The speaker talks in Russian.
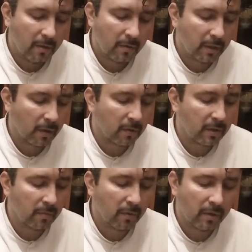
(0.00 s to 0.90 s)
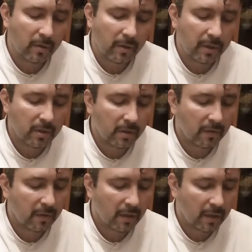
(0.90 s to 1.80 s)
Вот так стимулируя
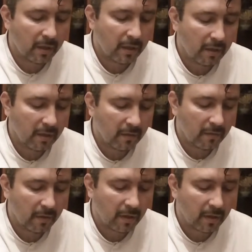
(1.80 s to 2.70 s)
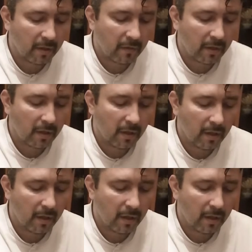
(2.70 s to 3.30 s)
нижнее веко и верхнее веко.